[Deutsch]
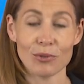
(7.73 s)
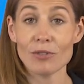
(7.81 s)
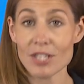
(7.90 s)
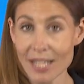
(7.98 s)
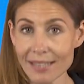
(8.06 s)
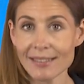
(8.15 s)
Und
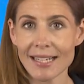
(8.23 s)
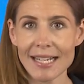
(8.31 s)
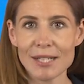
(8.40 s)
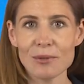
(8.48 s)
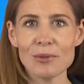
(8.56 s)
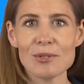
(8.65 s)
wir starten
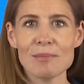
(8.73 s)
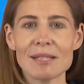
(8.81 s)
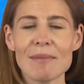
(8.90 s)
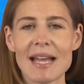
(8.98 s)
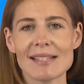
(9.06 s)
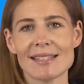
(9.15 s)
gleich los mit
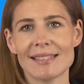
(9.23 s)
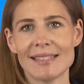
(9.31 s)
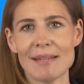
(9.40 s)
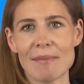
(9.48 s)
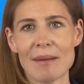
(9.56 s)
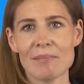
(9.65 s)
dem ersten
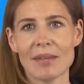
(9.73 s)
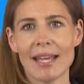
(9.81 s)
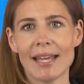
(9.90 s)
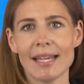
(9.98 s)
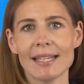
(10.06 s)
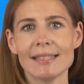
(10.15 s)
Thema.
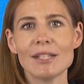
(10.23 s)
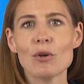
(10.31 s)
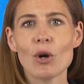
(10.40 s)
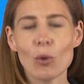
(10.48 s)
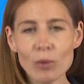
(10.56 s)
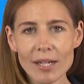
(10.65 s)
Die
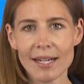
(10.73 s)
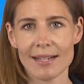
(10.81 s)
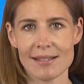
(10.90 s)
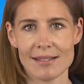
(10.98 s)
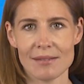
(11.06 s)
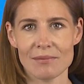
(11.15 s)

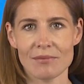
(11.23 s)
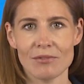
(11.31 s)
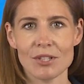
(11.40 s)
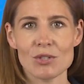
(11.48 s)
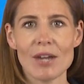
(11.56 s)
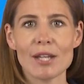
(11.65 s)
Corona-Krise
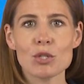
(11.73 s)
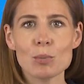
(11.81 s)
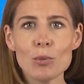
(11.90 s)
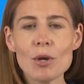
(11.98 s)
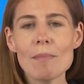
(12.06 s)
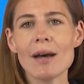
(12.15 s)
wird zu einer
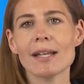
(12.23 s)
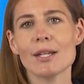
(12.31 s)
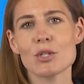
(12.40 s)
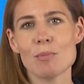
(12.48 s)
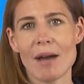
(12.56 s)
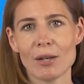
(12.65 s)
spürbaren
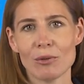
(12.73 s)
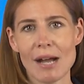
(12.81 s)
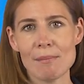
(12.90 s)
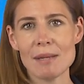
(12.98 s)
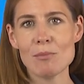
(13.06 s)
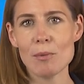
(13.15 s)
Entspannung
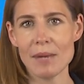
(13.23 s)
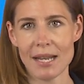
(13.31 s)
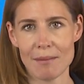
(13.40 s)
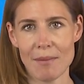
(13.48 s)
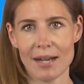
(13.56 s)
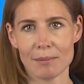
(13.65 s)
am
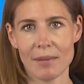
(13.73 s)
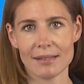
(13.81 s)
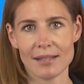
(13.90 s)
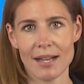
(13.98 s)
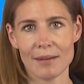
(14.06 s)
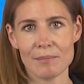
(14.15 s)
Immobilienmarkt
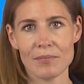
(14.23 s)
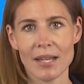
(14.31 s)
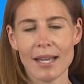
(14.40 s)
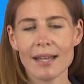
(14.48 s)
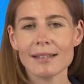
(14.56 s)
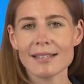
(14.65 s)
beitragen.
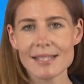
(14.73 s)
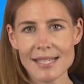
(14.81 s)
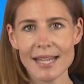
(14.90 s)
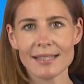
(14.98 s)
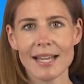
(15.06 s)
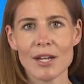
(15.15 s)
Das
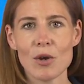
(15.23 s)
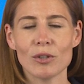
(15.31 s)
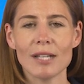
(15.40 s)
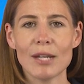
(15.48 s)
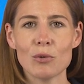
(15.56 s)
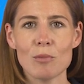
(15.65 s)
zeigt eine
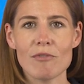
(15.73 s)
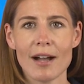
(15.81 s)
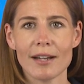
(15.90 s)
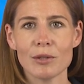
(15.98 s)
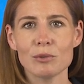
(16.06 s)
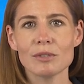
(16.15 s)

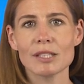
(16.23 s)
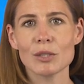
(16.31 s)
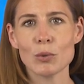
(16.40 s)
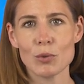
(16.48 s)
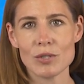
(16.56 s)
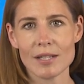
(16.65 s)
Online-Umfrage unter
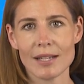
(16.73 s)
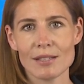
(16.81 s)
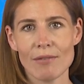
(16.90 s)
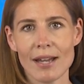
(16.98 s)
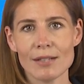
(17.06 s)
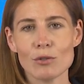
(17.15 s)
den
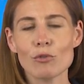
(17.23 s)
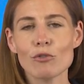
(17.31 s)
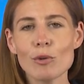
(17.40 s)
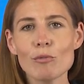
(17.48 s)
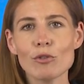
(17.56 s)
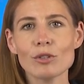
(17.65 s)
österreichweit
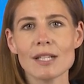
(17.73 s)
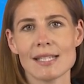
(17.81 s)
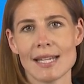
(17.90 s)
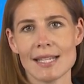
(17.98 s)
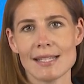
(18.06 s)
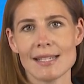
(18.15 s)

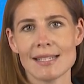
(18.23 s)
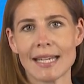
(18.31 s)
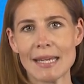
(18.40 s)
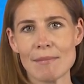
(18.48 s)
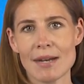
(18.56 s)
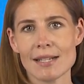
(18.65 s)
560
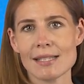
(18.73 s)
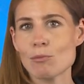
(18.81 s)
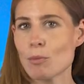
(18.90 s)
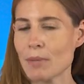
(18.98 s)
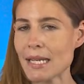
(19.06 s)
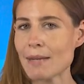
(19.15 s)
Remax
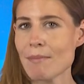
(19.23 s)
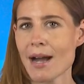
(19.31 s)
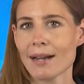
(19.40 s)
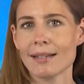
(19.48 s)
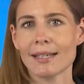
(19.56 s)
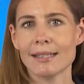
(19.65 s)

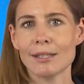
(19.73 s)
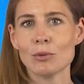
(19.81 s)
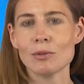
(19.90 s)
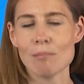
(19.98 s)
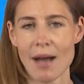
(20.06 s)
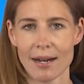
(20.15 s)
Immobilienmaklerinnen
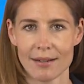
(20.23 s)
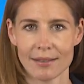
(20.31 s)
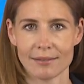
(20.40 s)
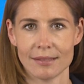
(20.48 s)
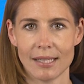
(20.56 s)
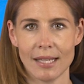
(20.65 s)
und Maklern.